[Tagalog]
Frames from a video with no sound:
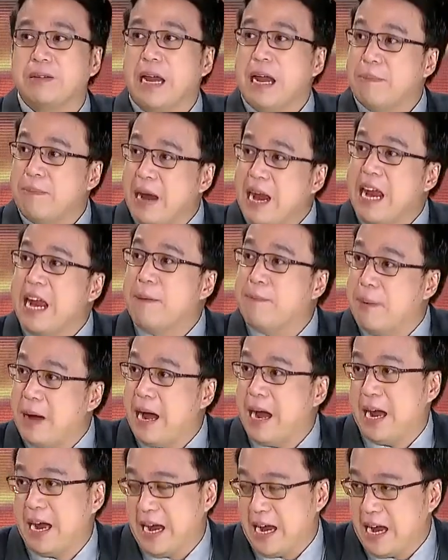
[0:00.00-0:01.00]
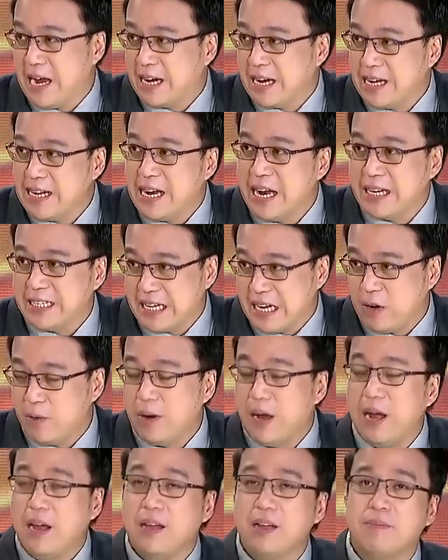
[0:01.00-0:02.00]
pag may iba ang
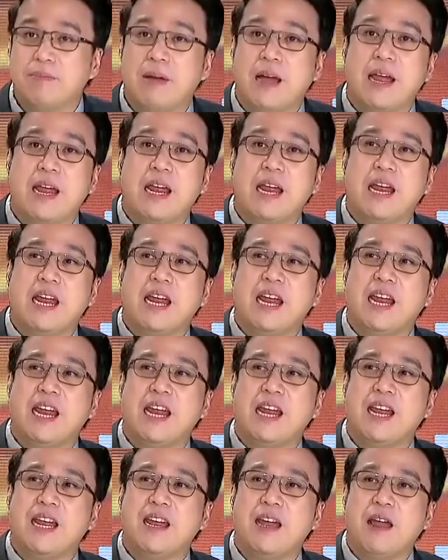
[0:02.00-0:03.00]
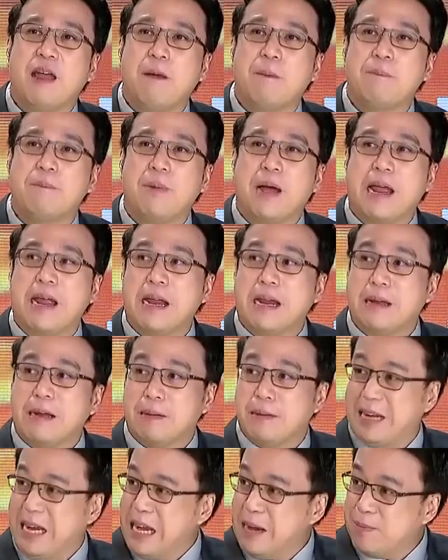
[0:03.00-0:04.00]
kanyang asawa, may
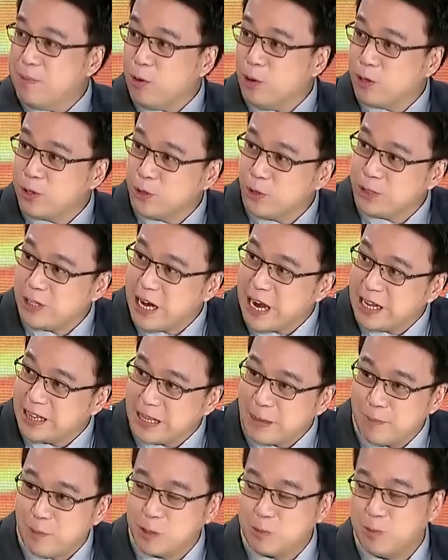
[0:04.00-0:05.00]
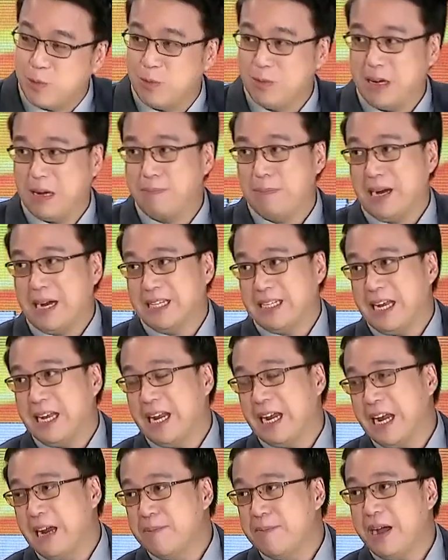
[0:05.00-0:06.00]
may diniborsyo siya tapos
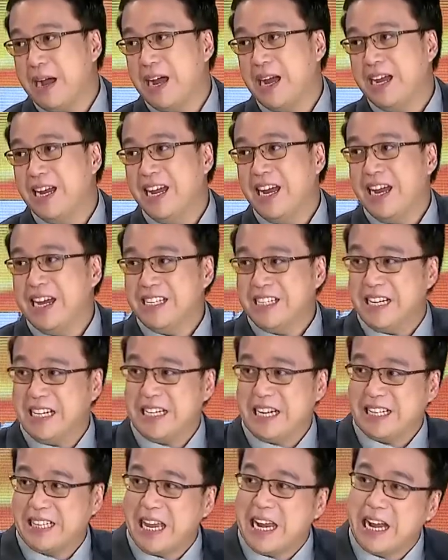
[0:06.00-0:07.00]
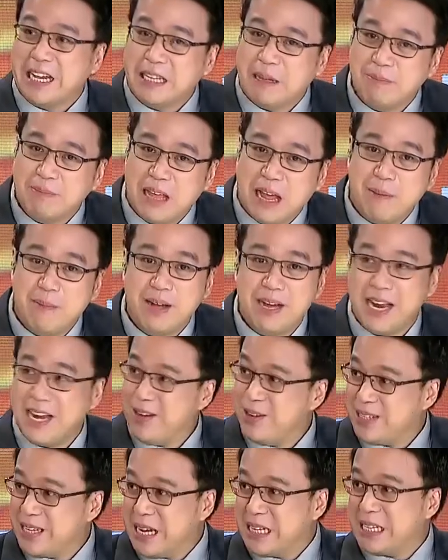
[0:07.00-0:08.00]
nagpakasal ng iba, nasaktan ang
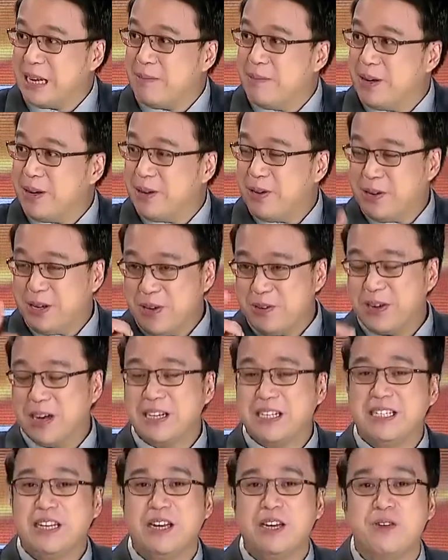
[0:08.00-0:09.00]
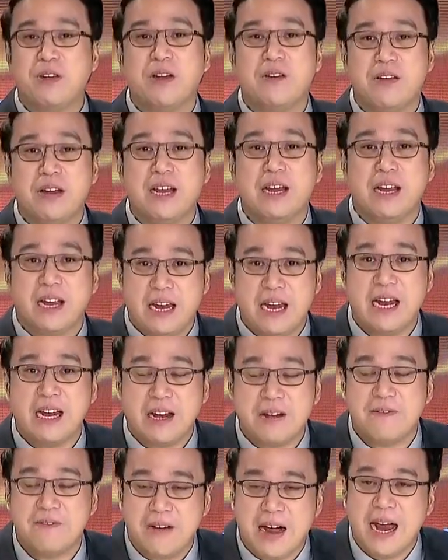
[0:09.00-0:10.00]
damdamin niya. Yung sinasabi ko, you can see, you can
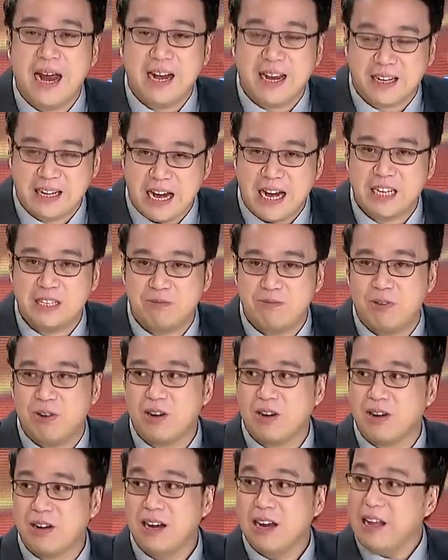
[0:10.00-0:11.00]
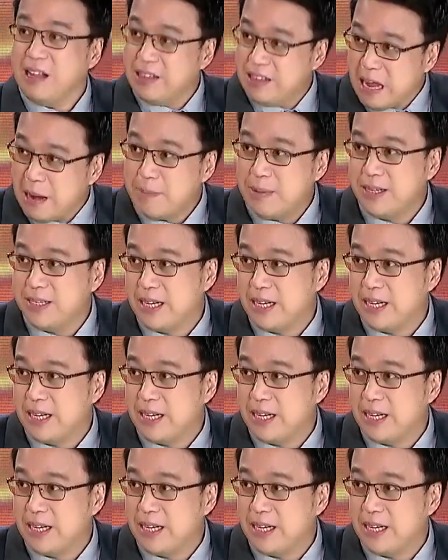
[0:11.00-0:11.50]
he, he can file a case for